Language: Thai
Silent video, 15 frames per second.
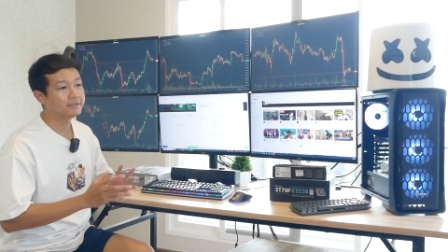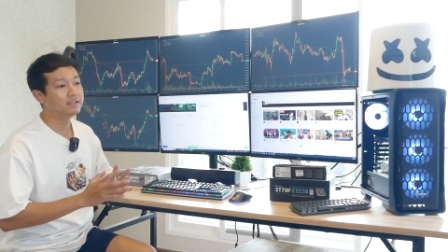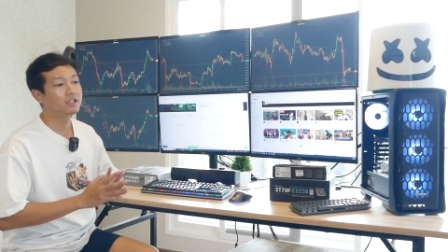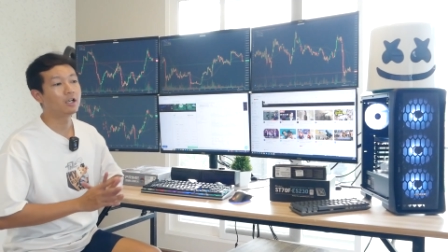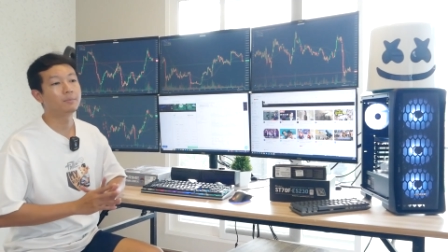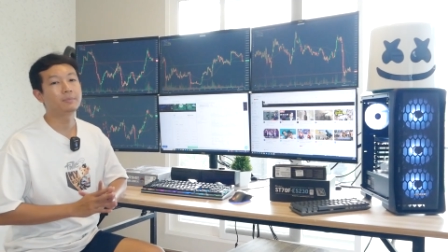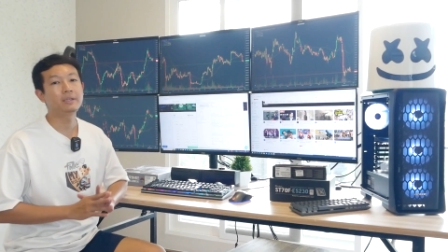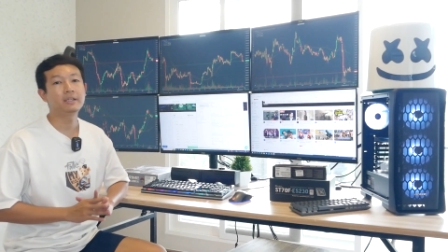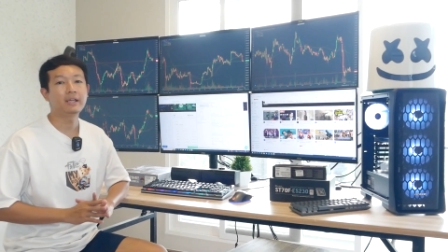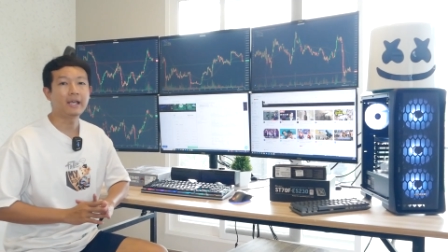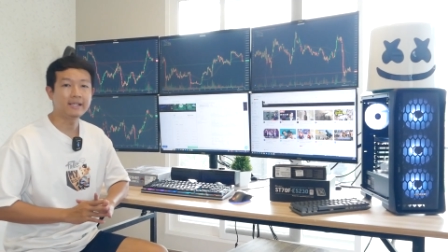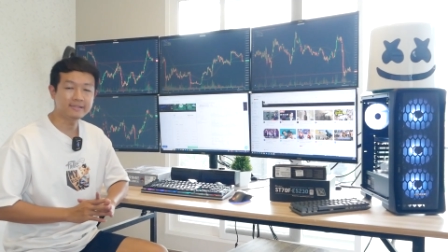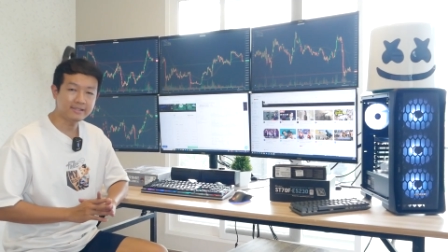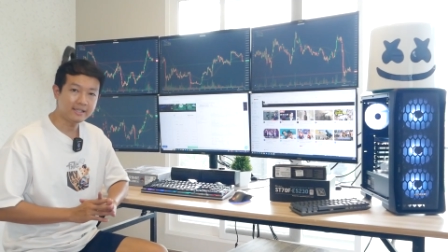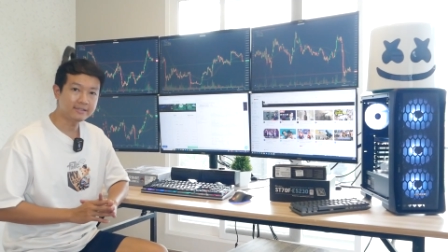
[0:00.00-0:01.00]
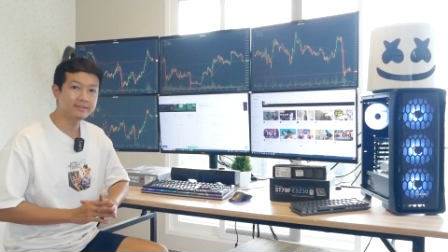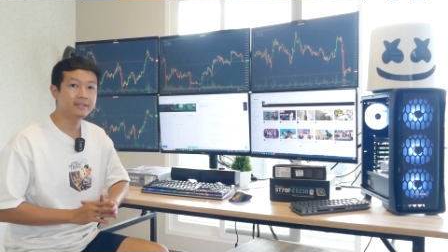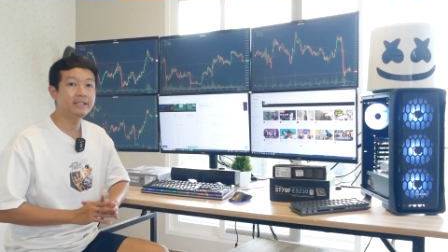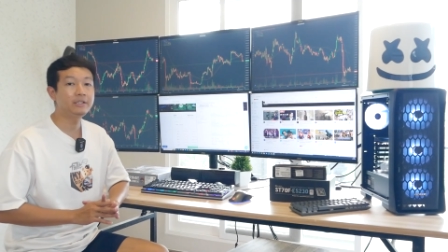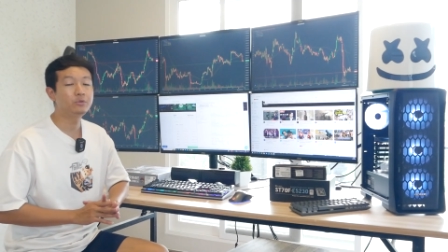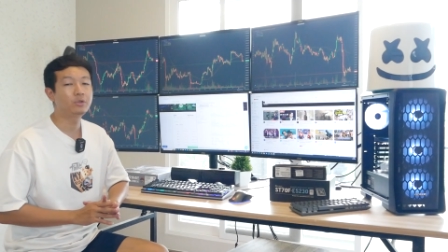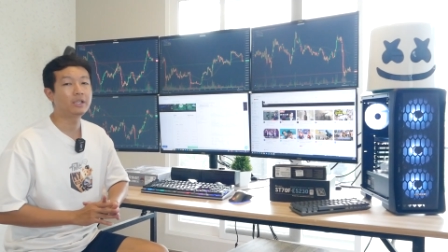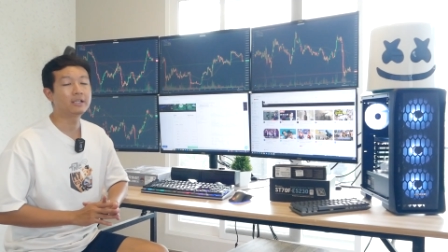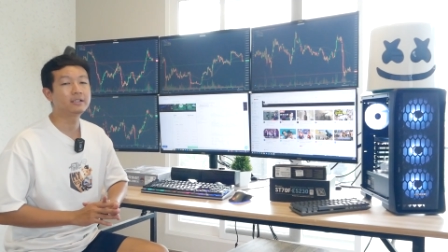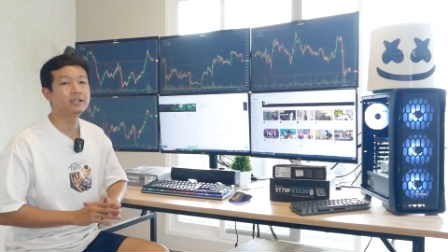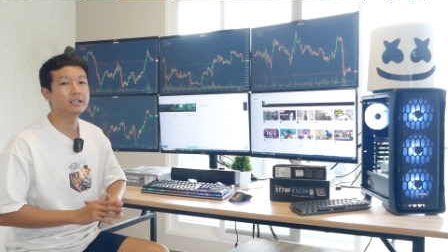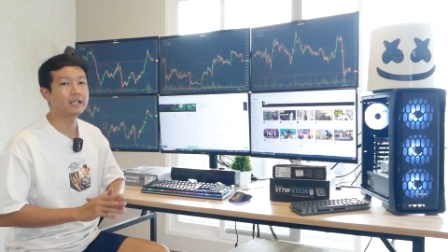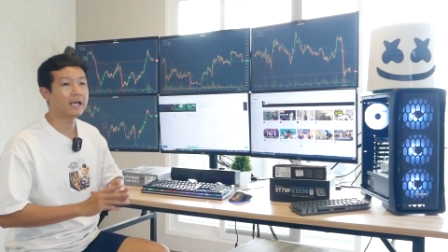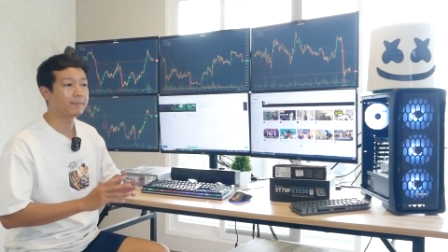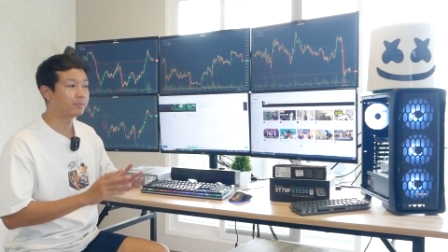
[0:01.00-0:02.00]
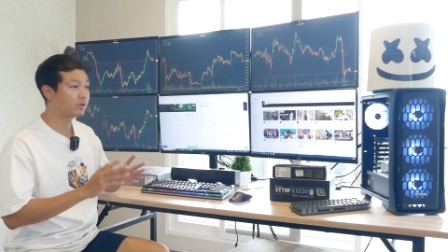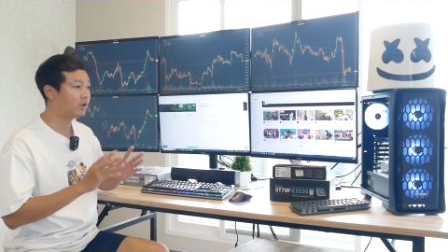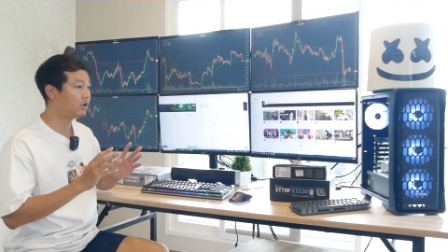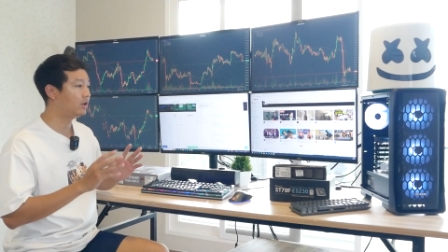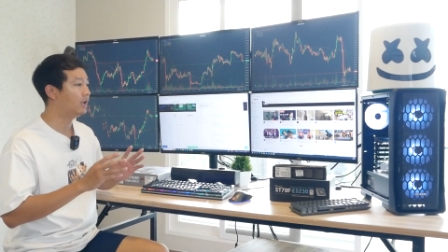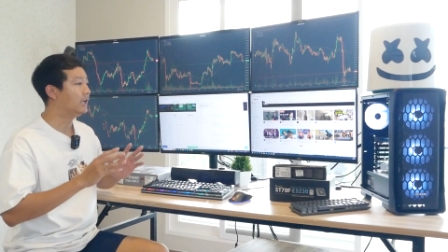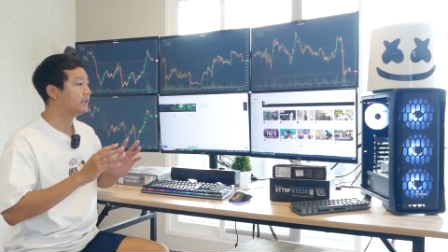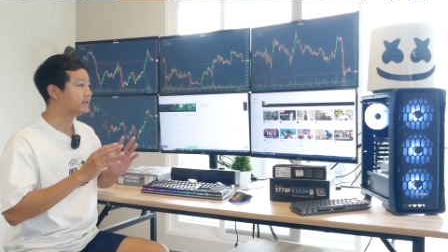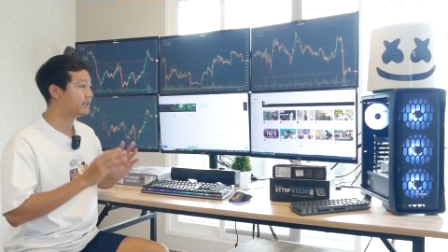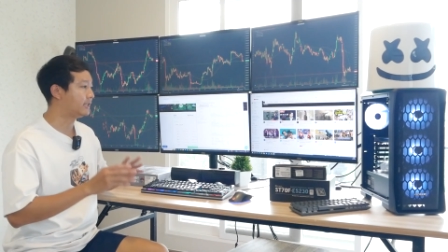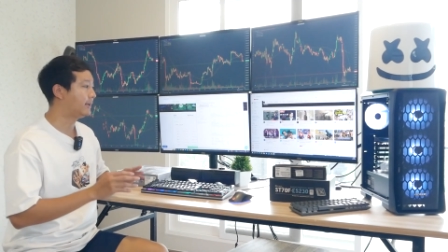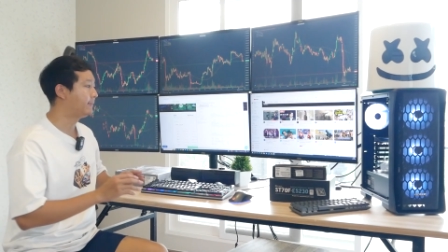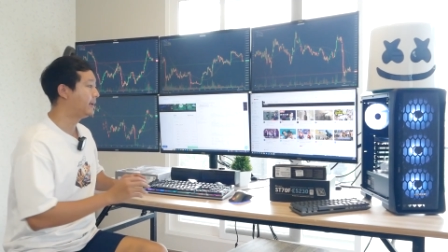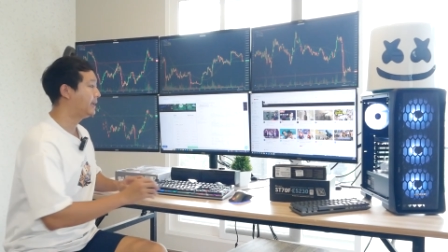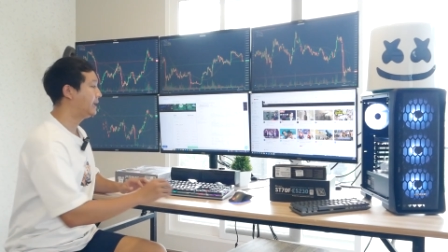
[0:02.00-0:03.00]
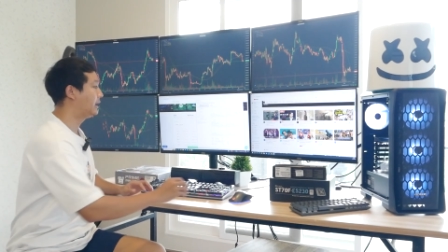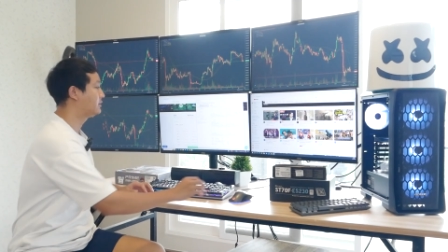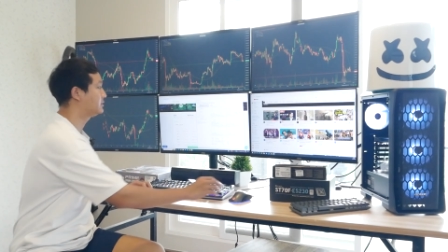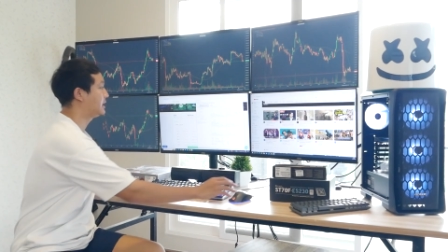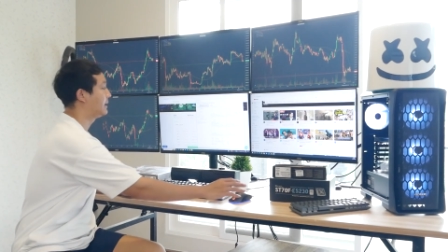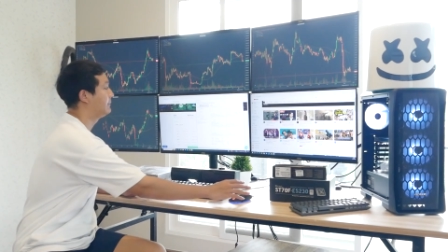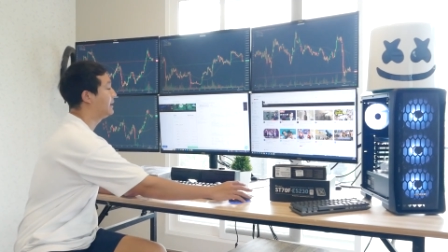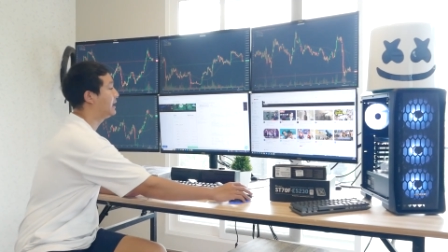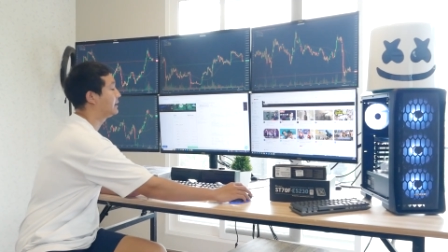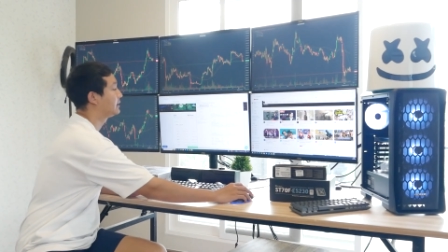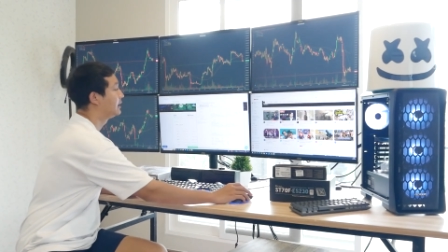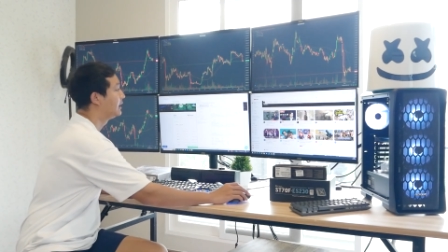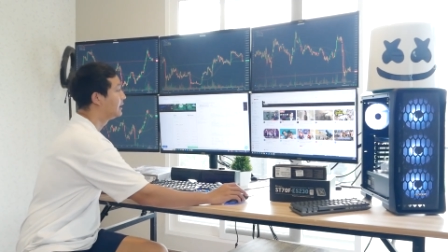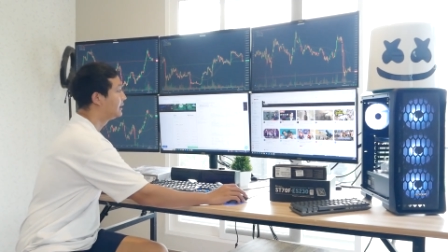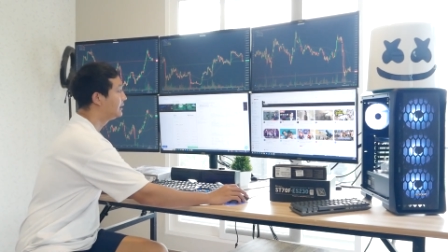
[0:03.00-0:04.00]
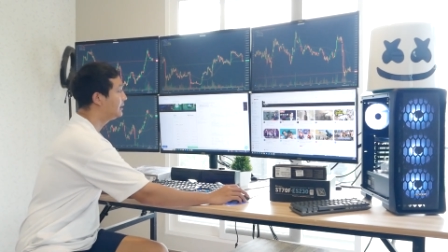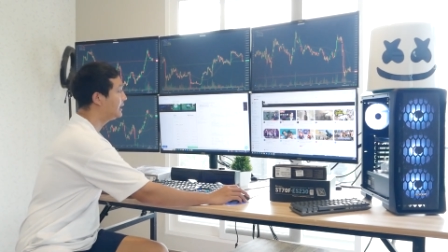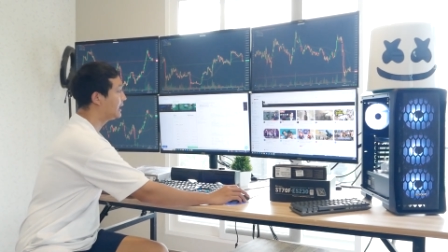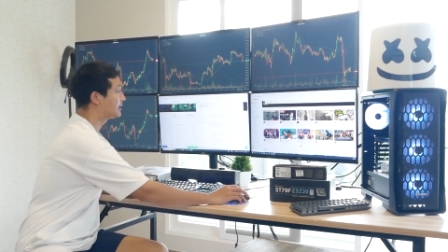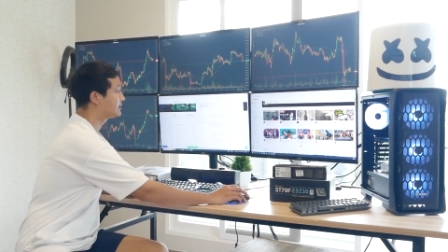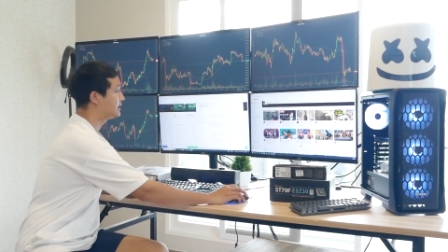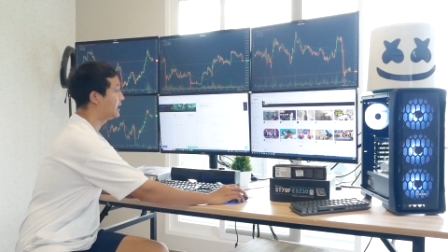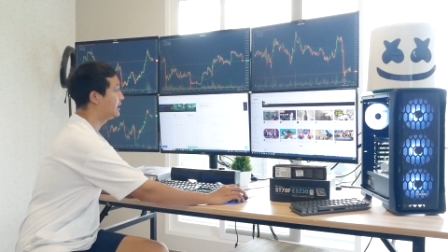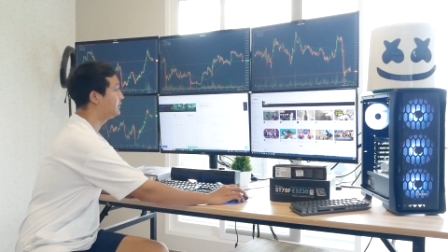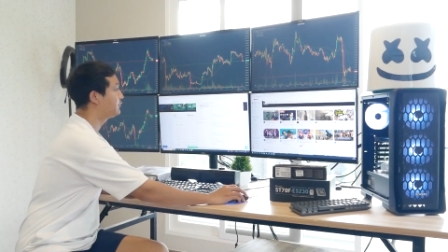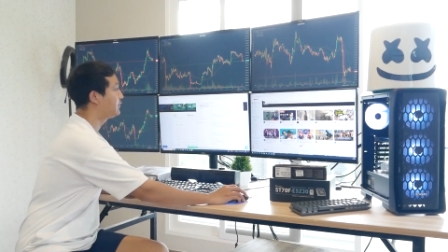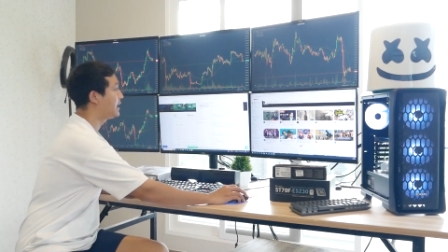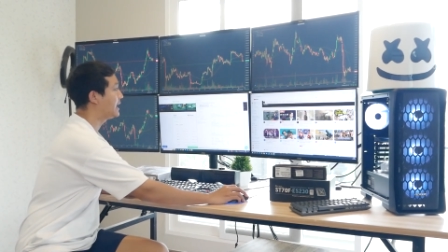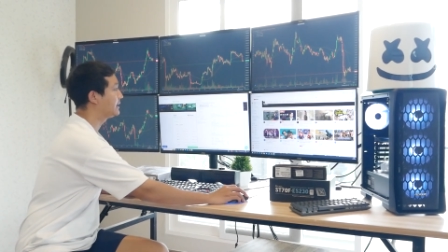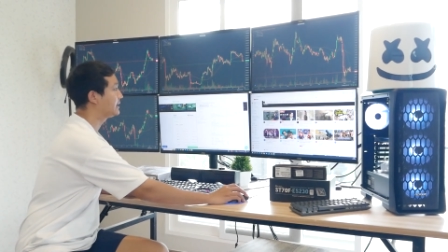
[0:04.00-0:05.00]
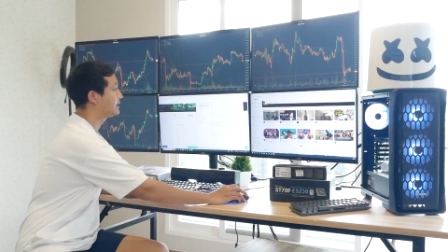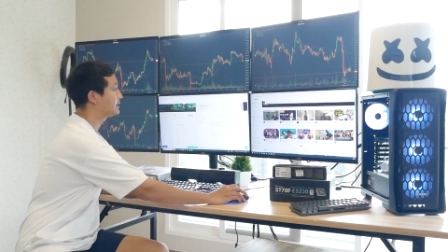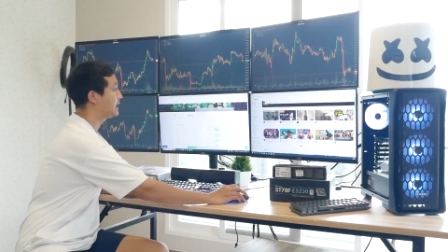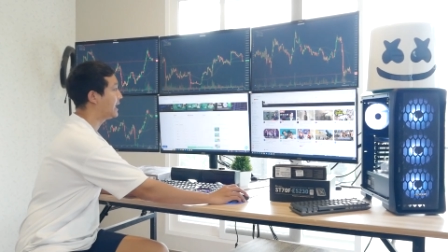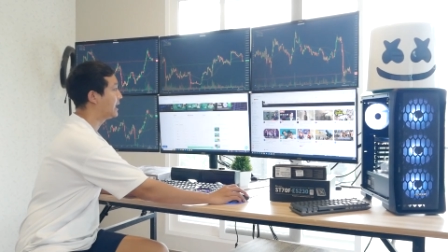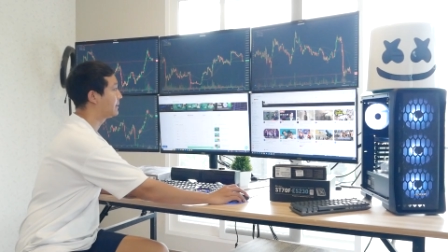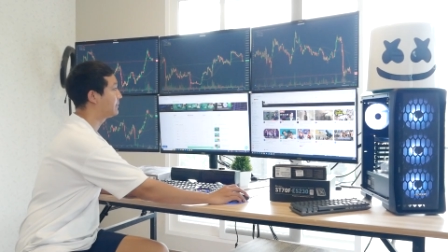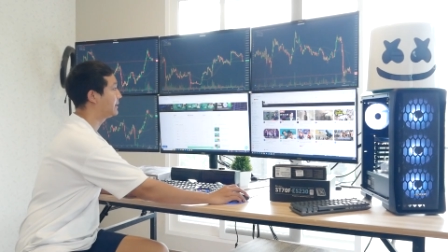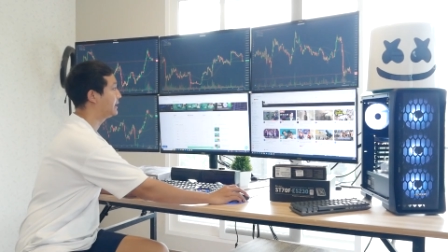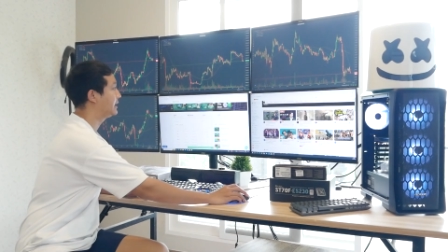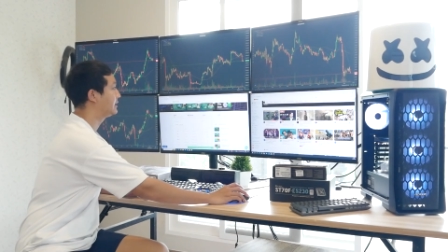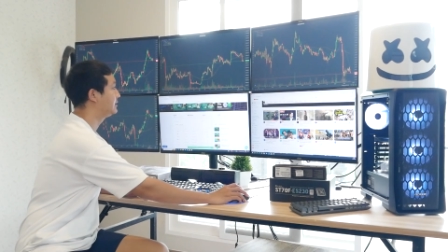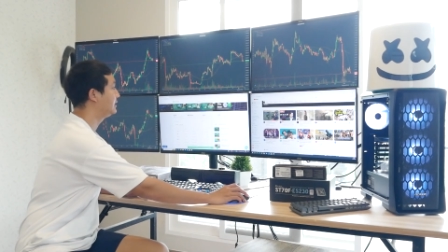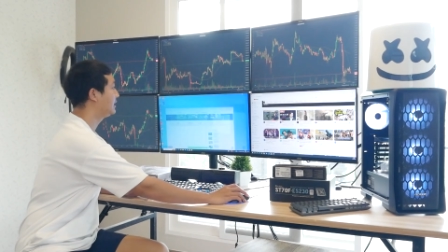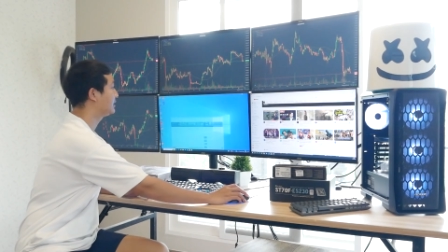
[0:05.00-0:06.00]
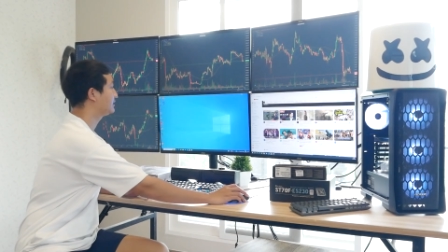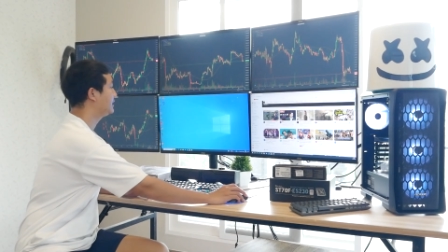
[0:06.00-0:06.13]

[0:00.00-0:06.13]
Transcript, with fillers: รที่เรามี SSD อยู่ในเครื่องนะครับก็จะทำให้เราสามารถเรียกใช้ไฟล์ต่างๆภายในเครื่อง